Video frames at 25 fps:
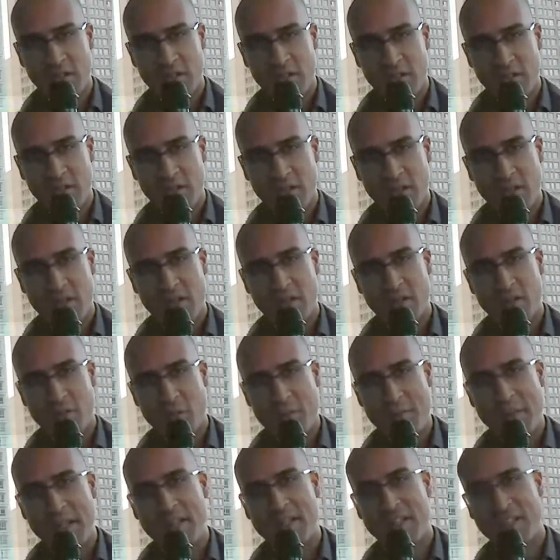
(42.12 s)
hein, et
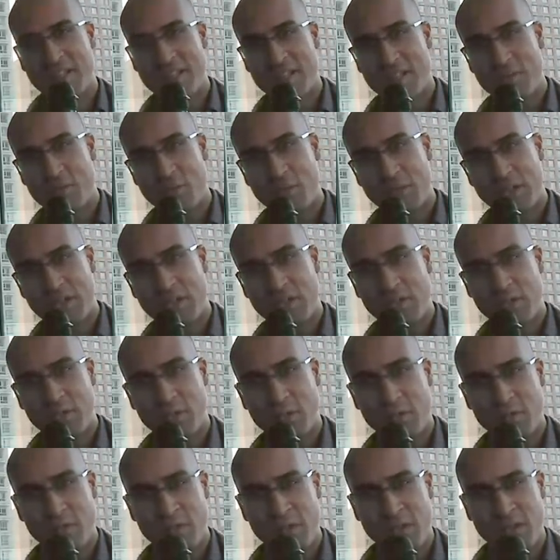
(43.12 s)
de mettre à
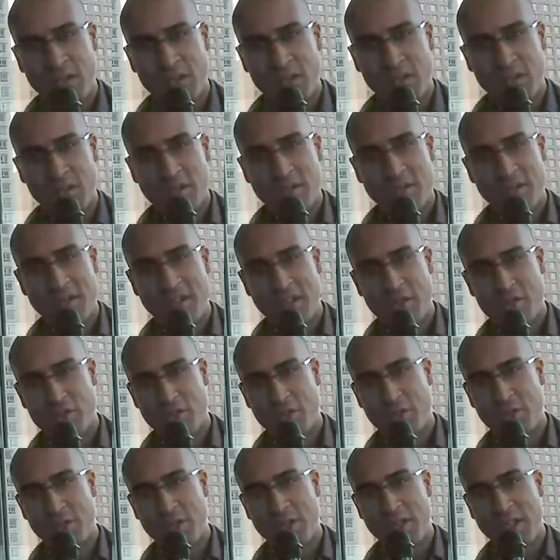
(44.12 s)
disposition euh, les
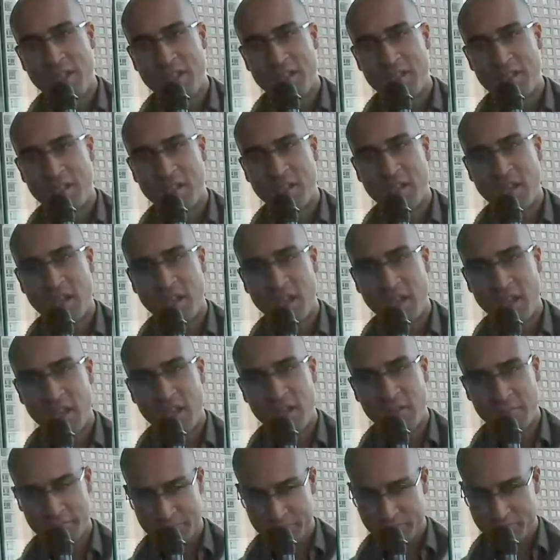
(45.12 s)
jeux de données ainsi
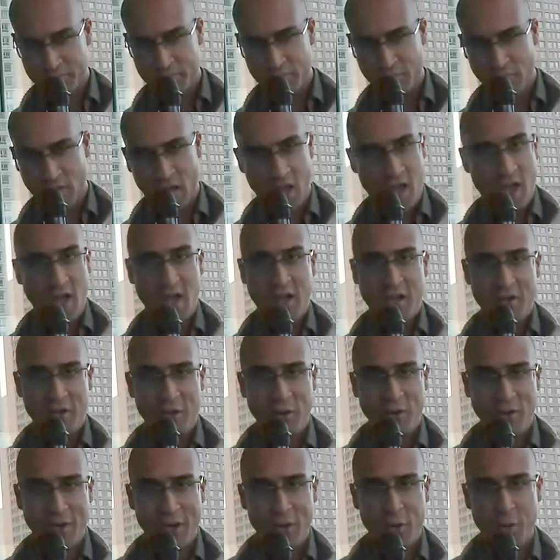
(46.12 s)
créés à
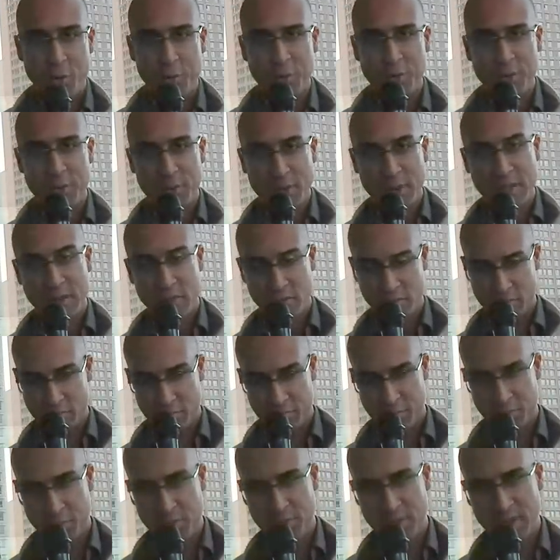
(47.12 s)
euh, la communauté,
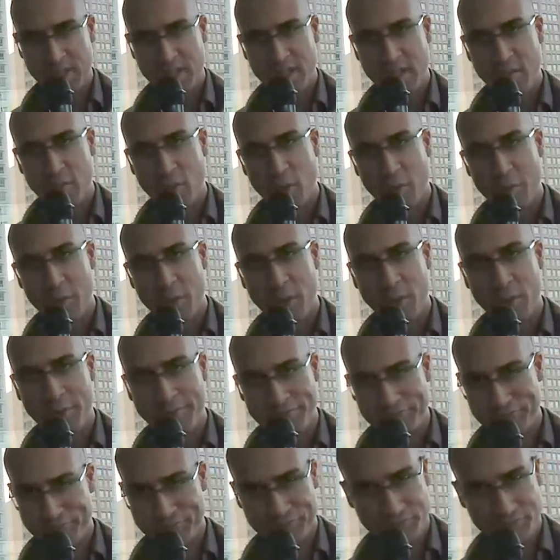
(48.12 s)
communauté de développeurs,